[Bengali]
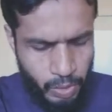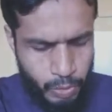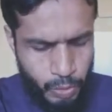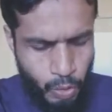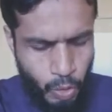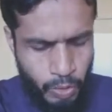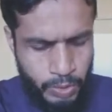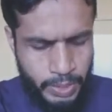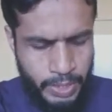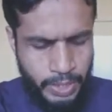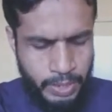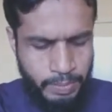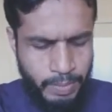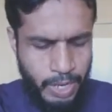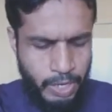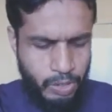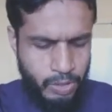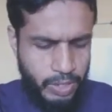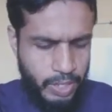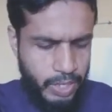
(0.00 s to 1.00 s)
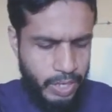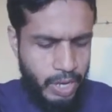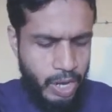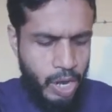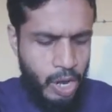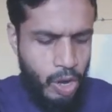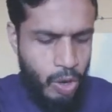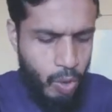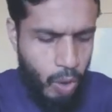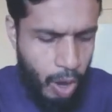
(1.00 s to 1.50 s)
দক্ষিণ ভারতে
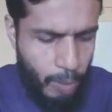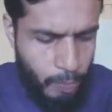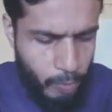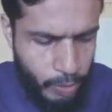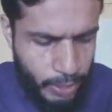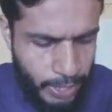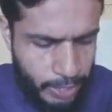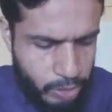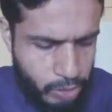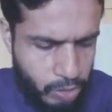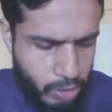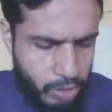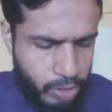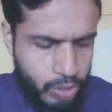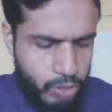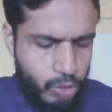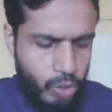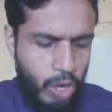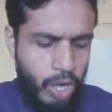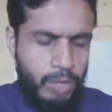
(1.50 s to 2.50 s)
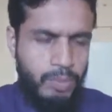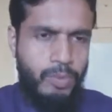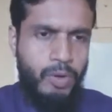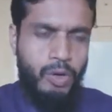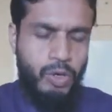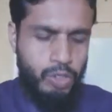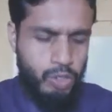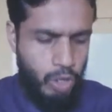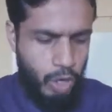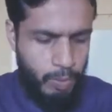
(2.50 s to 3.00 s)
অপর একজন ধর্ম
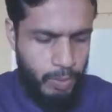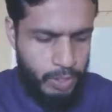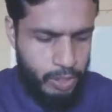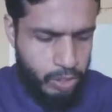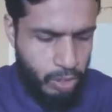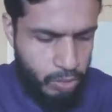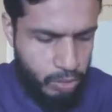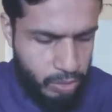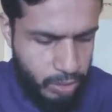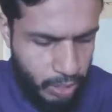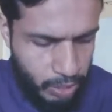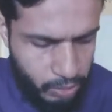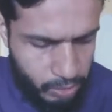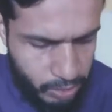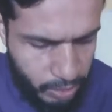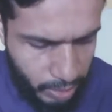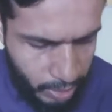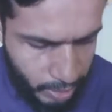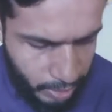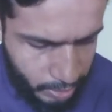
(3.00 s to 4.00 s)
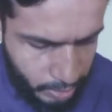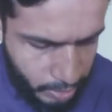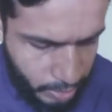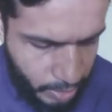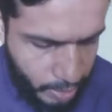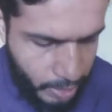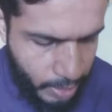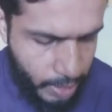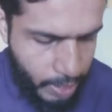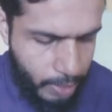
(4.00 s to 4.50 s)
ও সমাজ সংস্কারক ছিলেন
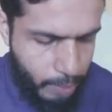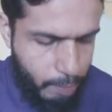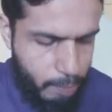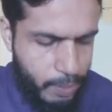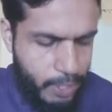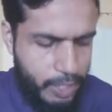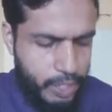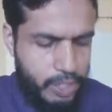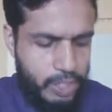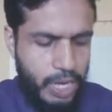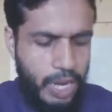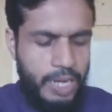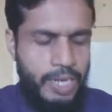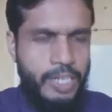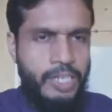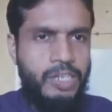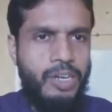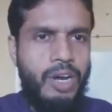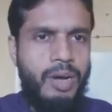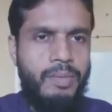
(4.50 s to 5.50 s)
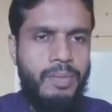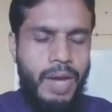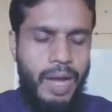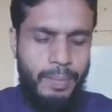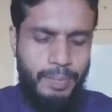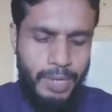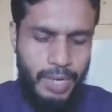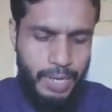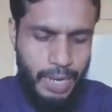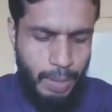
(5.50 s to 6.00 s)
বীরসালিঙ্গম
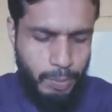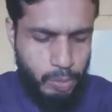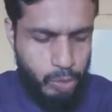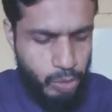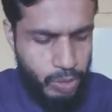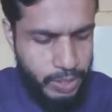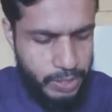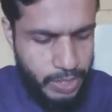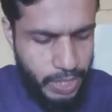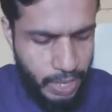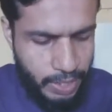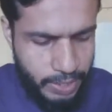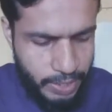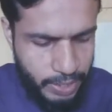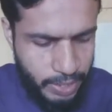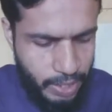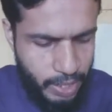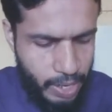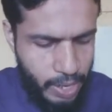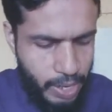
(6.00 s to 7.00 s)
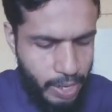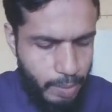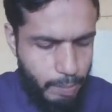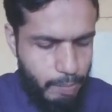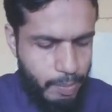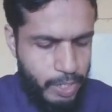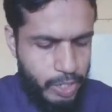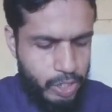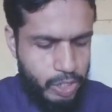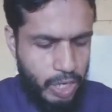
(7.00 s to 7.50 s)
আমরা নাম শুনেছি আগে
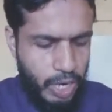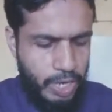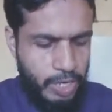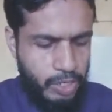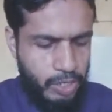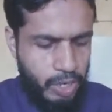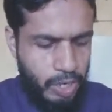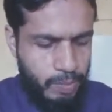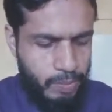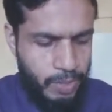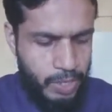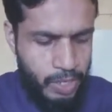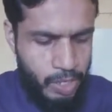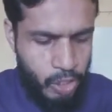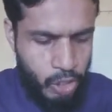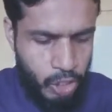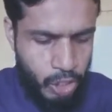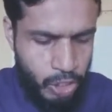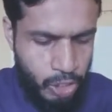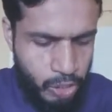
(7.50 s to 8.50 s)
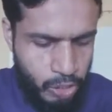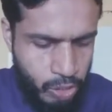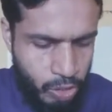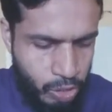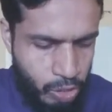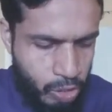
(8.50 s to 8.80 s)
বীরসালিঙ্গম তিনিও